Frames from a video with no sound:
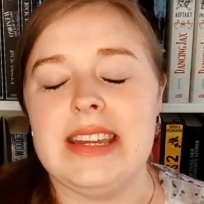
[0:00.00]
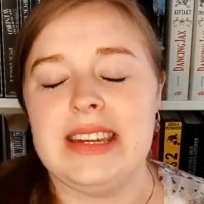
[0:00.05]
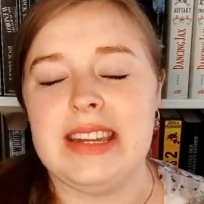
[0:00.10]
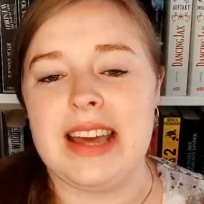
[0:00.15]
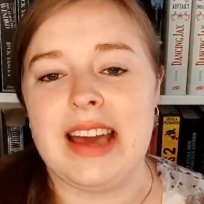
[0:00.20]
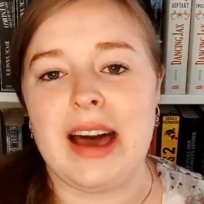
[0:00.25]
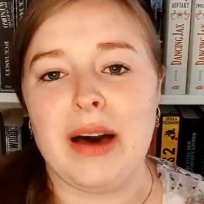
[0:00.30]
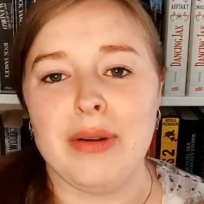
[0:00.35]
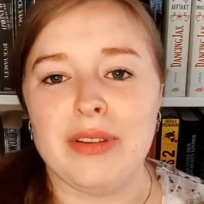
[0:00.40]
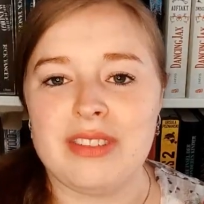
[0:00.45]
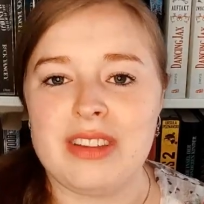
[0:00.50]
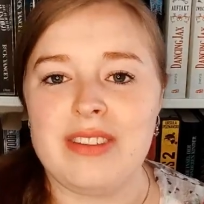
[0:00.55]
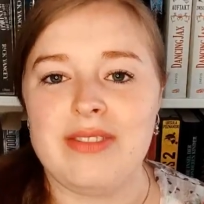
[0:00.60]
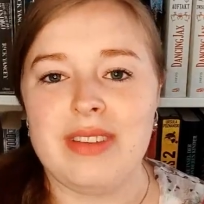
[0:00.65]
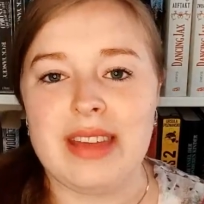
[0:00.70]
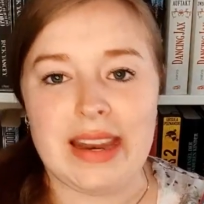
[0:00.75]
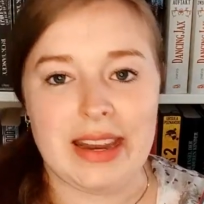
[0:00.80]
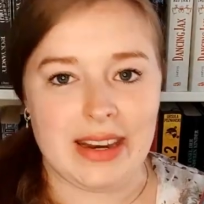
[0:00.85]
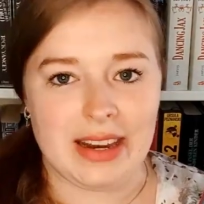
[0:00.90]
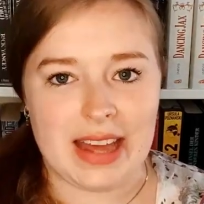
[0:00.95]
der aussieht
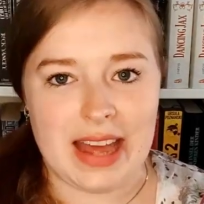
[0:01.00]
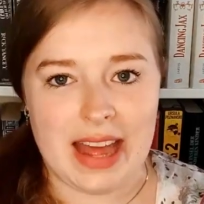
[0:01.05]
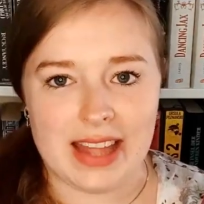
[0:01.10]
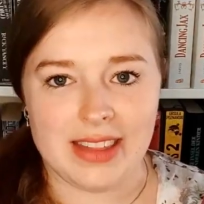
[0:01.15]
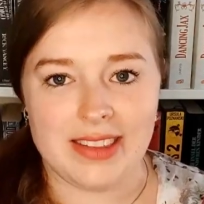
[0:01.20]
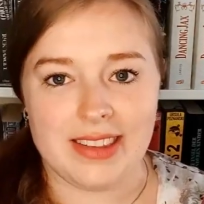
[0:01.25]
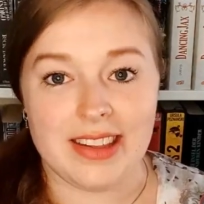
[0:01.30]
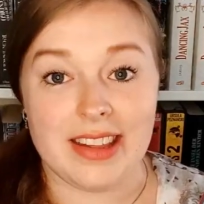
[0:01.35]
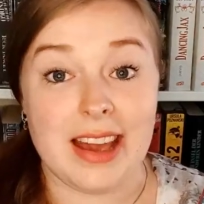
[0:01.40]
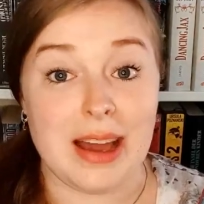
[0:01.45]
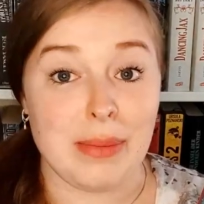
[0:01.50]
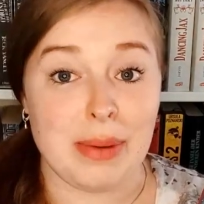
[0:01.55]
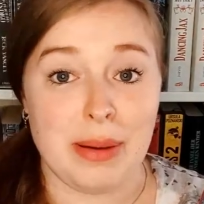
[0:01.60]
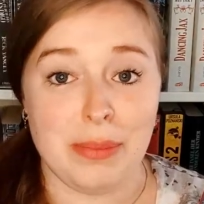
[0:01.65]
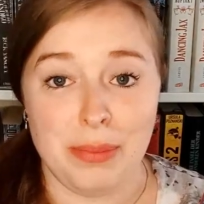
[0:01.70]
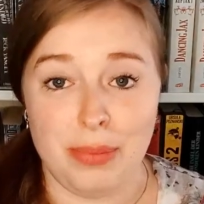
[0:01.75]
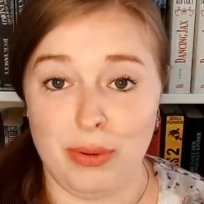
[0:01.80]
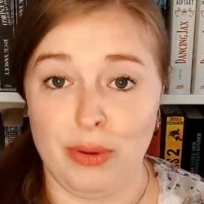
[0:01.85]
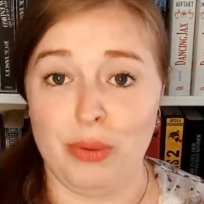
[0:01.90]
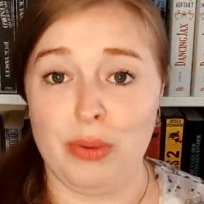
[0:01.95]
wie eine Katze, aber
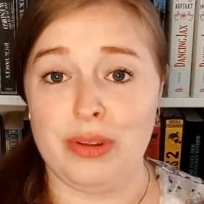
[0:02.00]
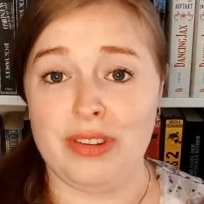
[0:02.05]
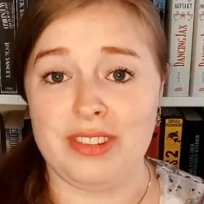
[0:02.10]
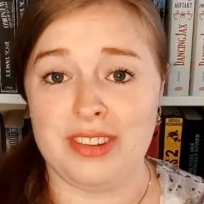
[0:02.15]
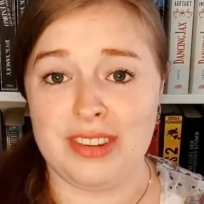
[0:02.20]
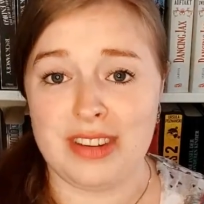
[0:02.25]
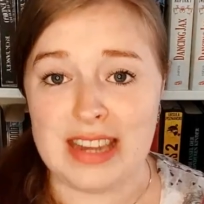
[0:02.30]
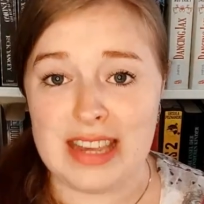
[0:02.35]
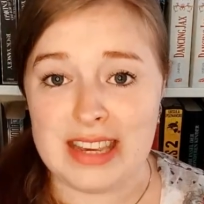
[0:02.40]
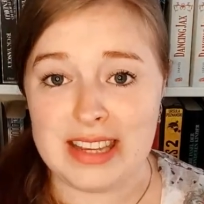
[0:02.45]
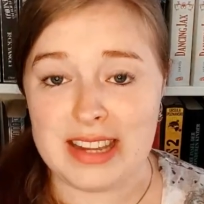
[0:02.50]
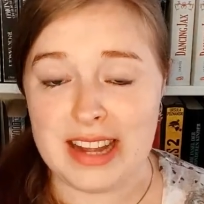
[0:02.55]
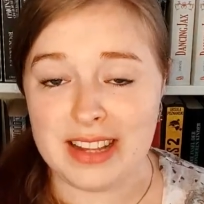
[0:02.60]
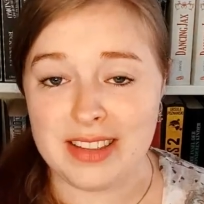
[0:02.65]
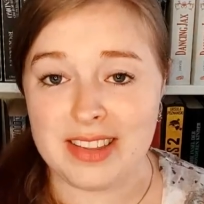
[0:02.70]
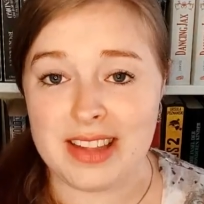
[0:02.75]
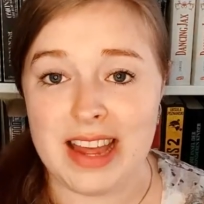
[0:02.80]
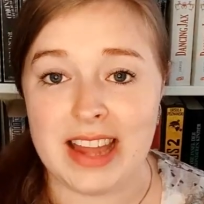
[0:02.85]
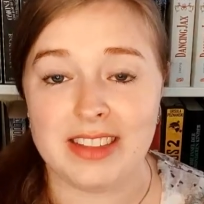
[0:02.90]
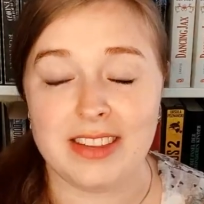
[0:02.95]
bloß nicht
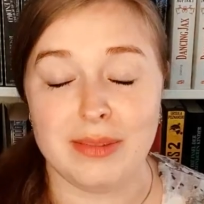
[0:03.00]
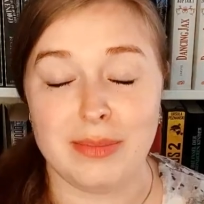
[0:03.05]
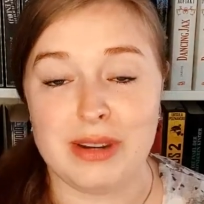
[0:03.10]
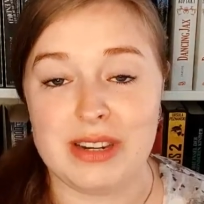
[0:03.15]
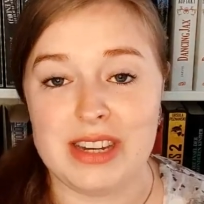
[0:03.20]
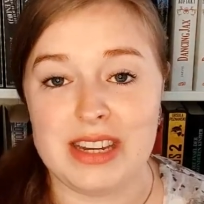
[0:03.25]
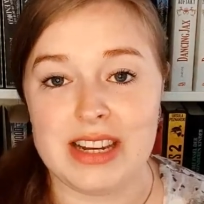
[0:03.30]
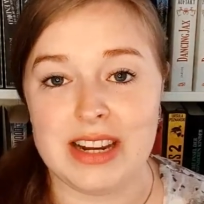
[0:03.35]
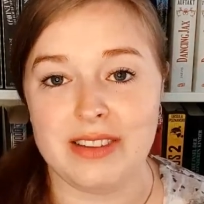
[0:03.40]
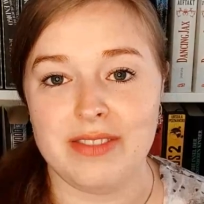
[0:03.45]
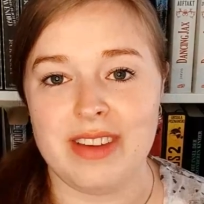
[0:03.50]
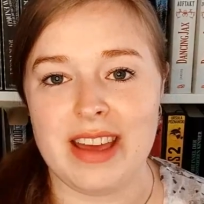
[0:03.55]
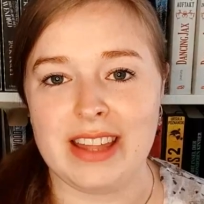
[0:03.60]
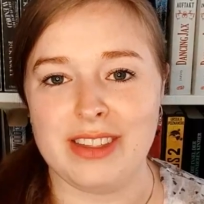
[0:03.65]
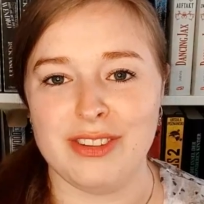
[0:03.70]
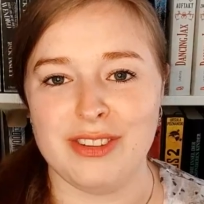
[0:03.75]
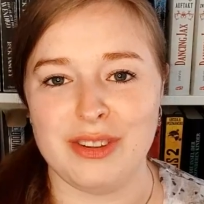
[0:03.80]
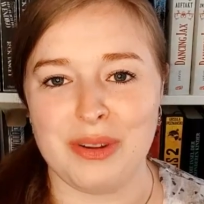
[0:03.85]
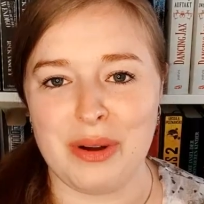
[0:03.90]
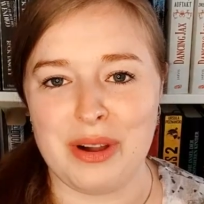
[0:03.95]
als Katze betitelt
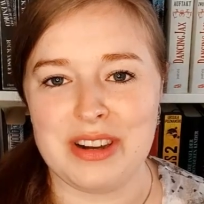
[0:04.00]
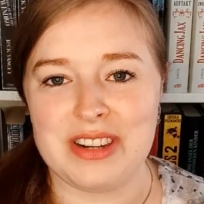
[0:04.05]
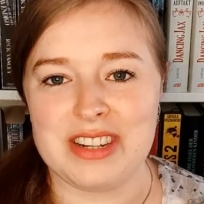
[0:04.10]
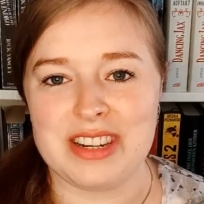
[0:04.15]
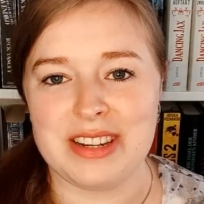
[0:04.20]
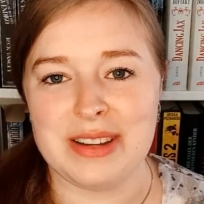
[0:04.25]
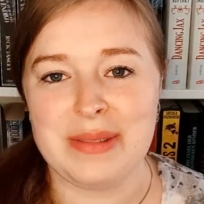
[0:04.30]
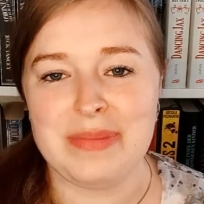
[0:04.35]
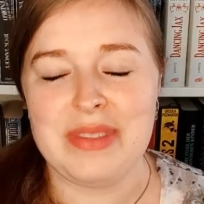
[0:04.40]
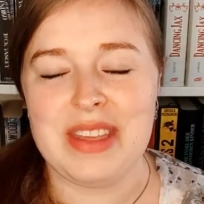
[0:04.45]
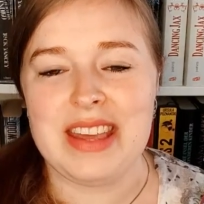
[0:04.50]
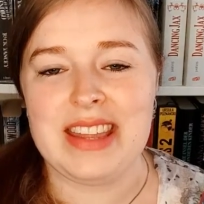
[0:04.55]
werden sollte,